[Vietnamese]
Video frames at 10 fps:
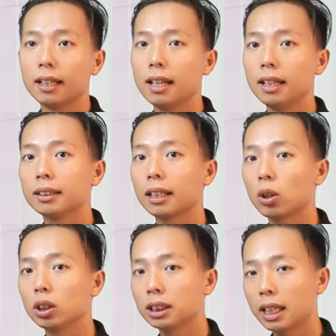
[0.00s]
lên cái
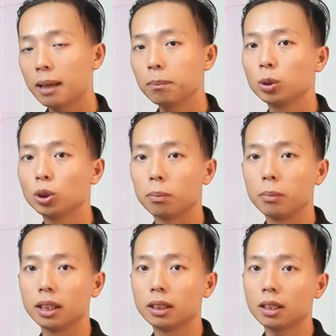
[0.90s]
concept,
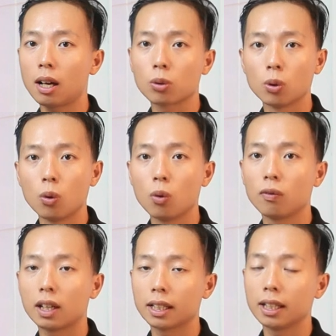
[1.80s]
chuẩn bị những đạo cụ
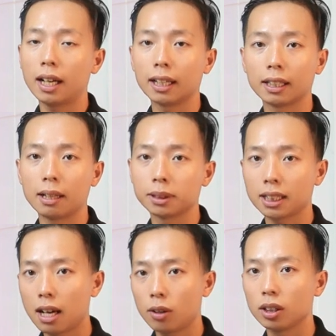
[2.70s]
và tiến hành làm
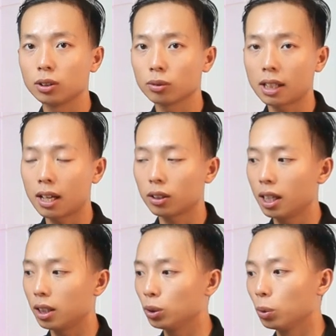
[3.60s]
sao để chúng ta có
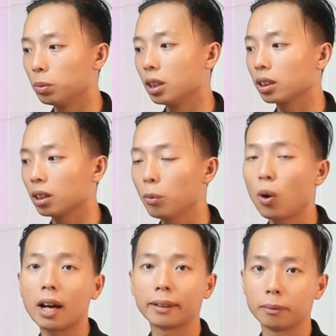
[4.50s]
thể chụp được những
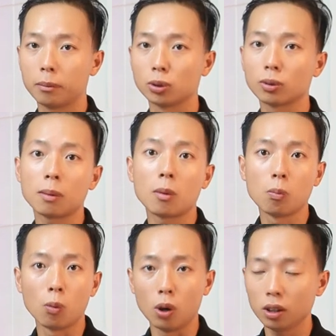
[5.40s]
bộ ảnh mà chúng ta
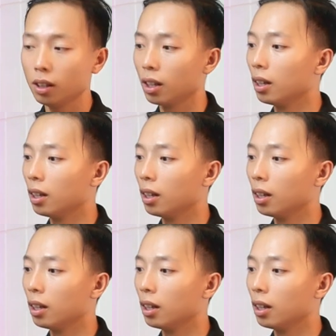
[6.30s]
mong muốn.